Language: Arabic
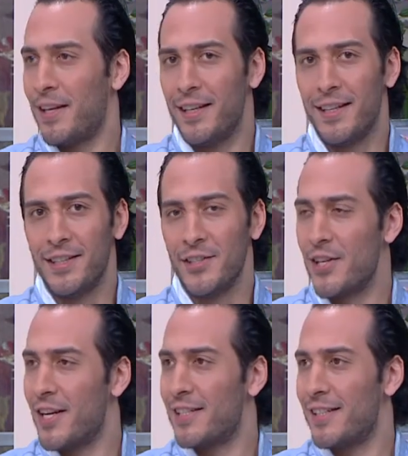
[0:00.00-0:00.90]
على
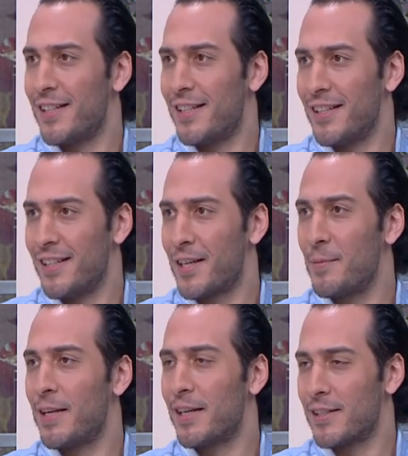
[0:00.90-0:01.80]
الانجاز
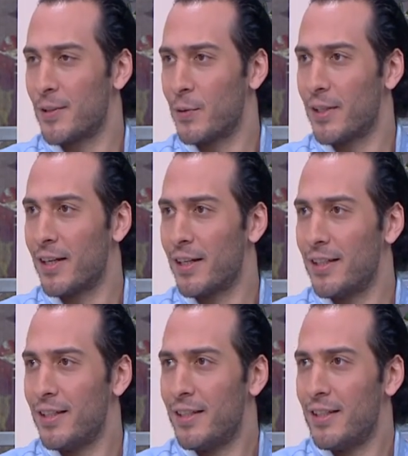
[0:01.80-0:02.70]
الكبير اللي سويناه
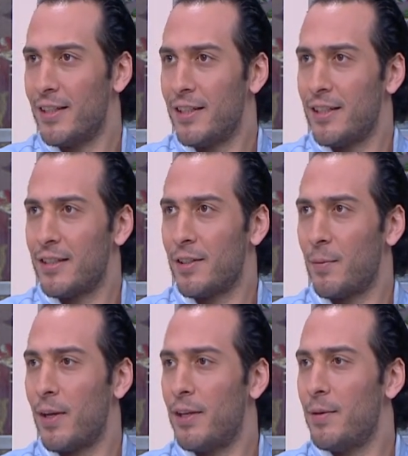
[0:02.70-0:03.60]

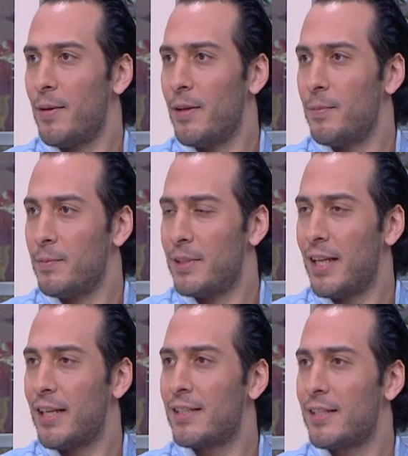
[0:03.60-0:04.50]
طبعا آه، من
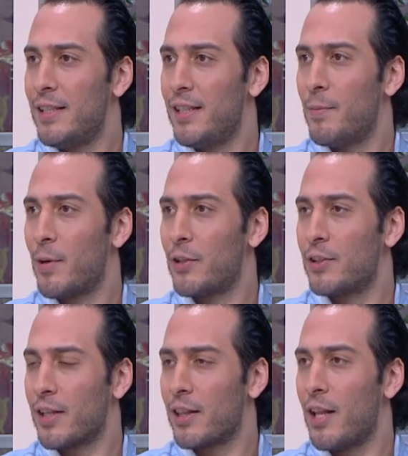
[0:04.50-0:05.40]
ثلاث سنين لما
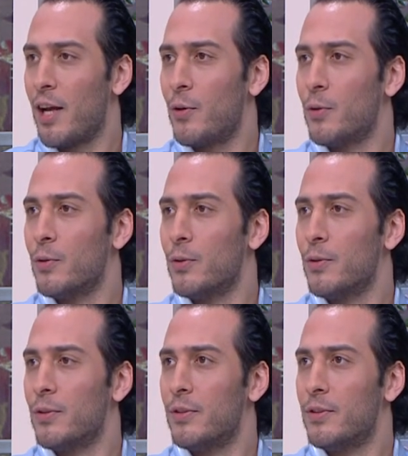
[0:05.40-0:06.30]
كنت اطلع و
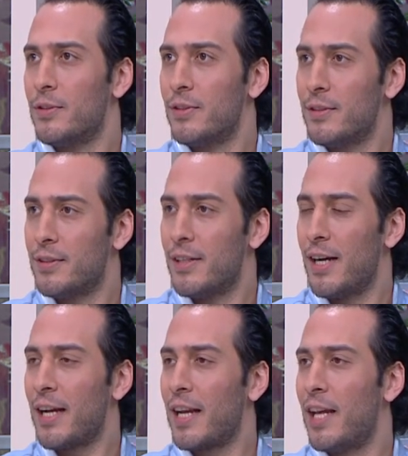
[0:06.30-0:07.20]

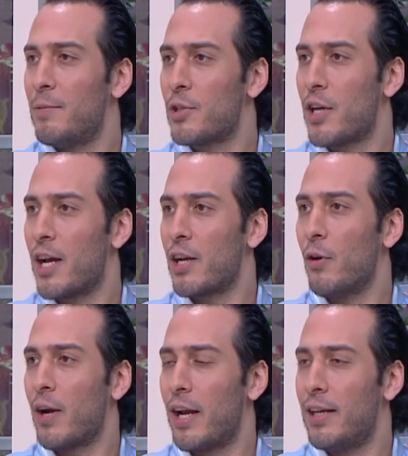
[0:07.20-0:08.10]
احكي عن المشاكل
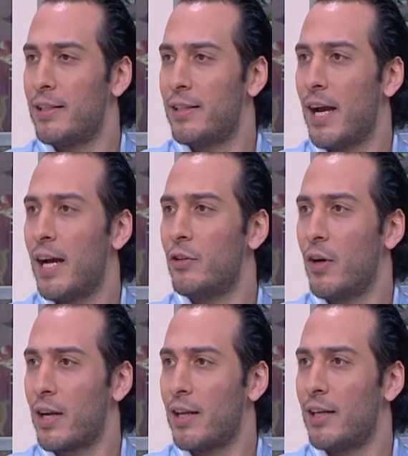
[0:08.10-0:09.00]
واحكي عن الاتحاد واحكي عن